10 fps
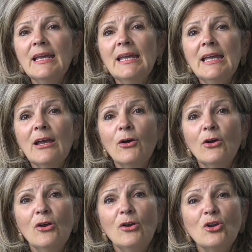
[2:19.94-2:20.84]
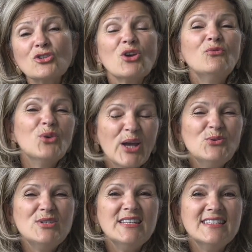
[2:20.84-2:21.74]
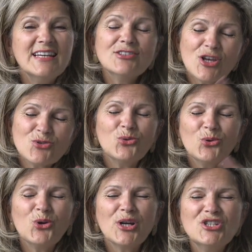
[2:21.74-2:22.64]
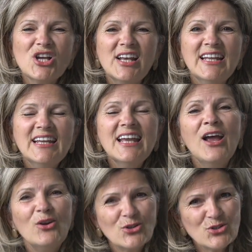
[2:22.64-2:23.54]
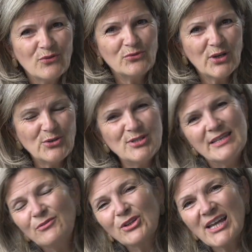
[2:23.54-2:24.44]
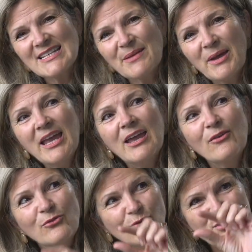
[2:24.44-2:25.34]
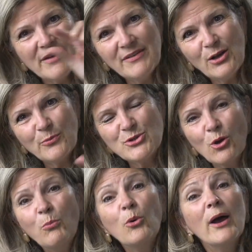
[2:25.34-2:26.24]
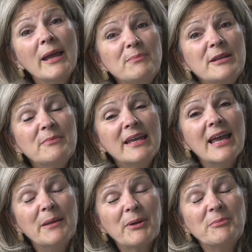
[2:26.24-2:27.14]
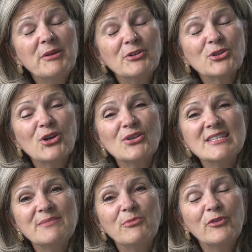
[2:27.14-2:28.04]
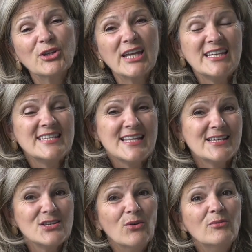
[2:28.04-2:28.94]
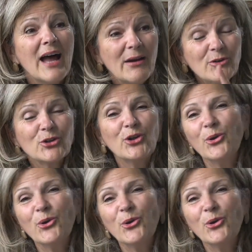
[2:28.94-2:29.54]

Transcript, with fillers: Et euh, lorsque vous réussissez, ça s'auto-corrige en ligne, lorsque vous réussissez votre examen, vous avez l'option pour imprimer, votre, votre attestation à votre